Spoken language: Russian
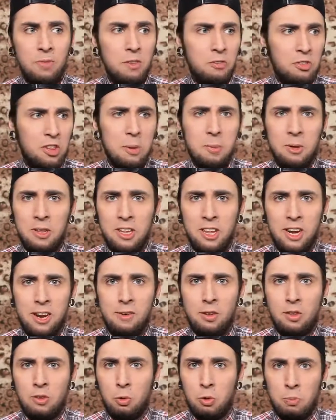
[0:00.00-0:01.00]
Не всем это
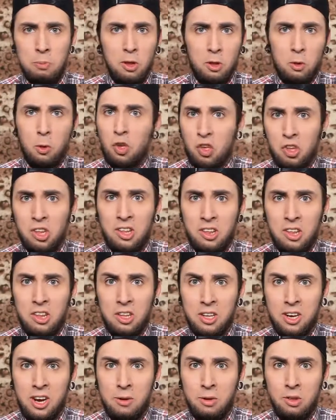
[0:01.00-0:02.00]
нравится, вот мне точно это не
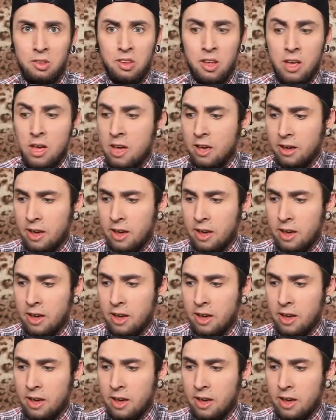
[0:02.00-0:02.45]
нравится.